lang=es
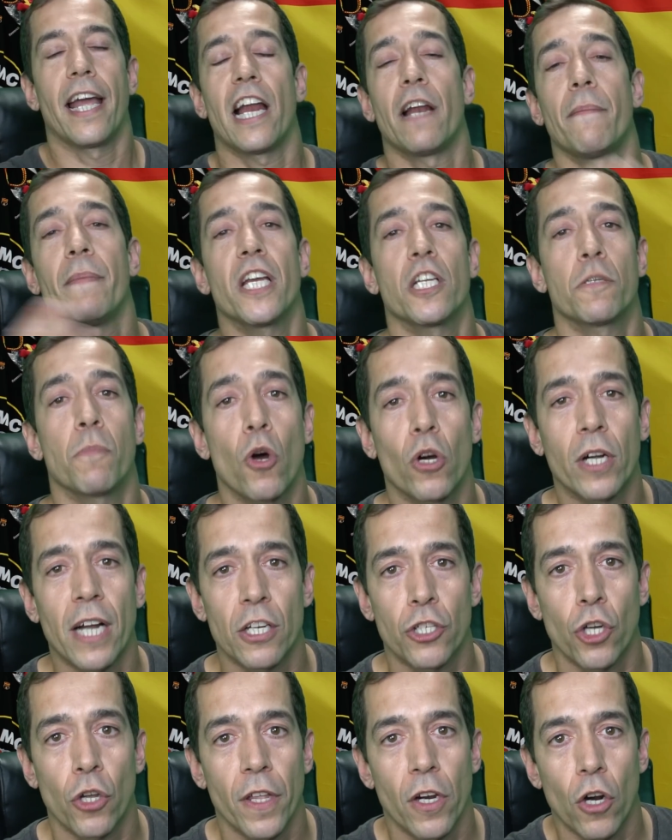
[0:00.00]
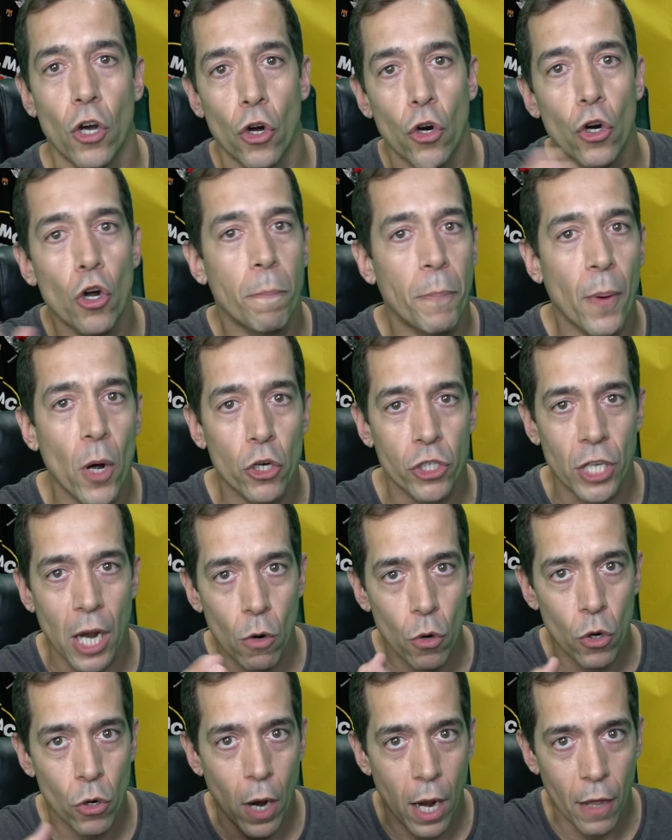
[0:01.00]
El mismo caso de los
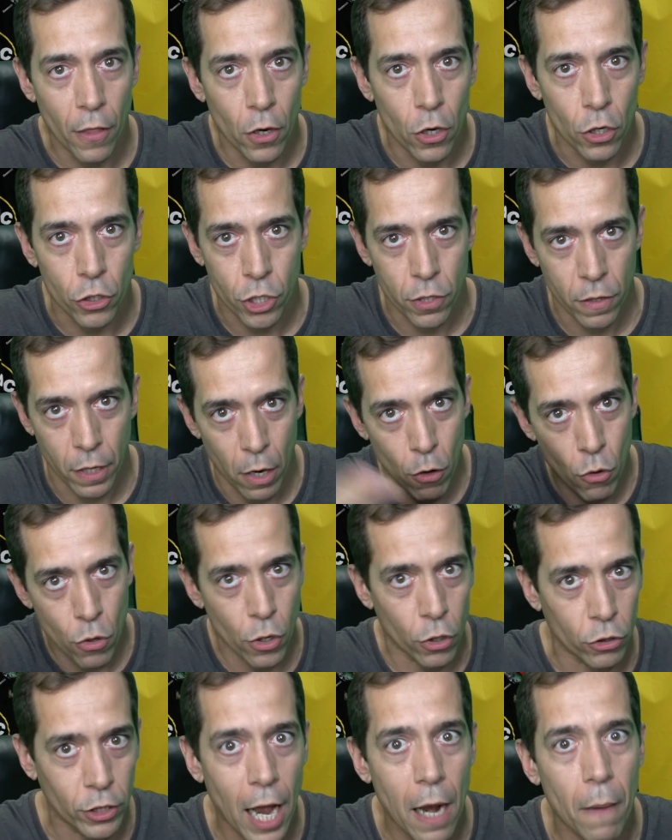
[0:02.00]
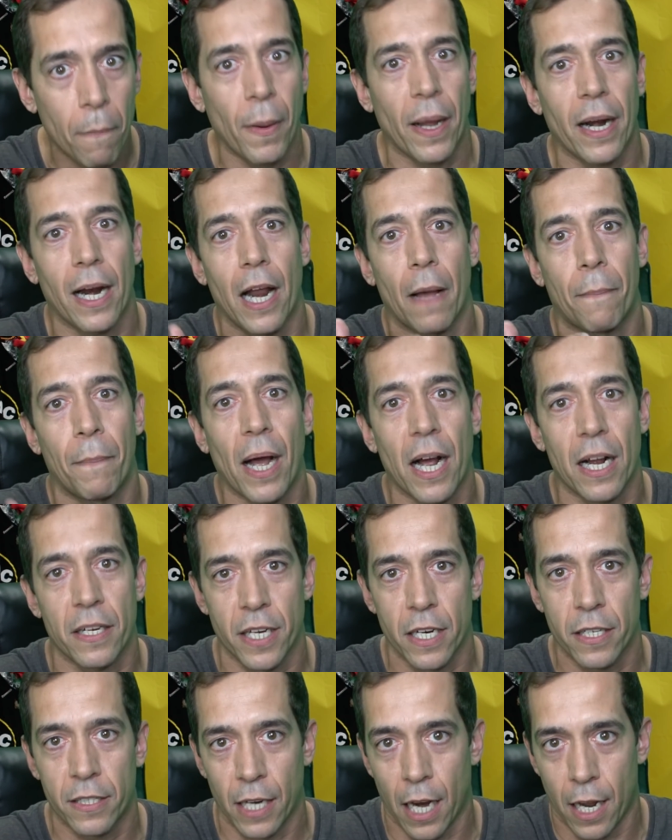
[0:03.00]
grupos, A1, A2, C1 tal, para las
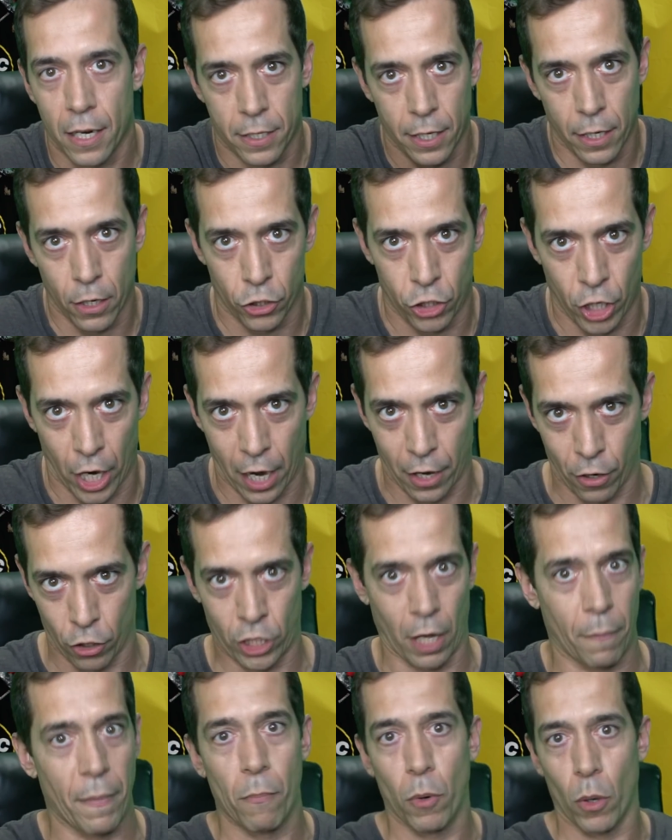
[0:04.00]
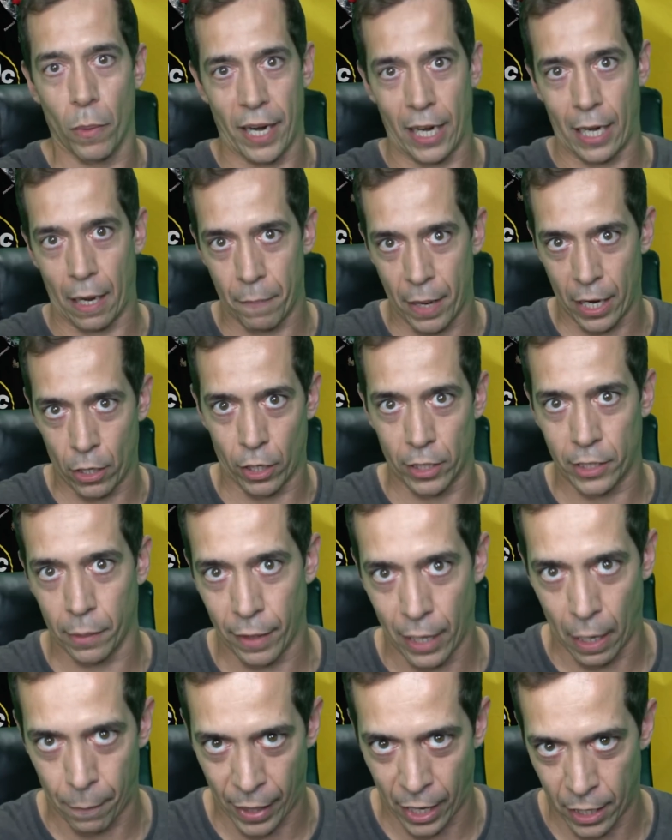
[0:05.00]
pagas extras y los trienios. También vuelven a cambiar con el
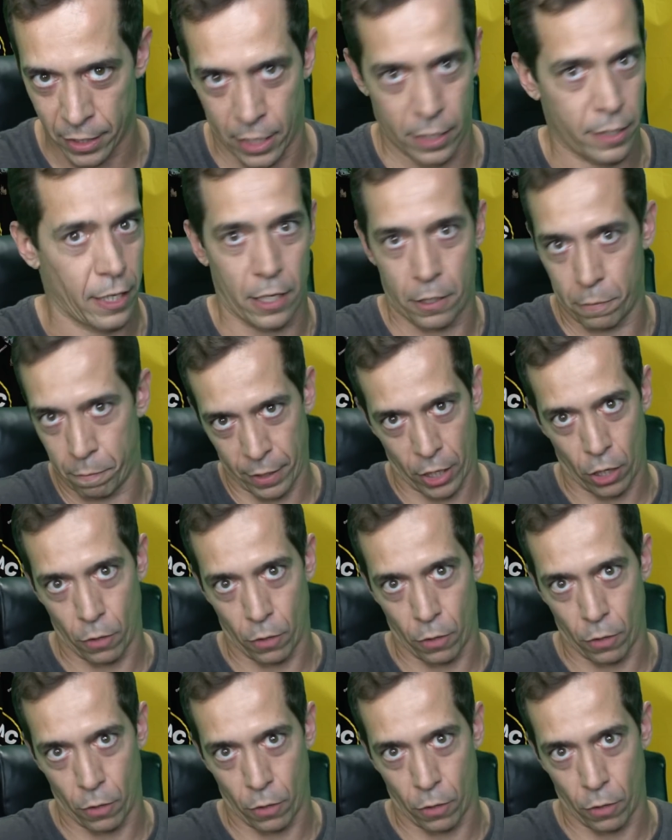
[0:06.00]
tema de las pagas extras.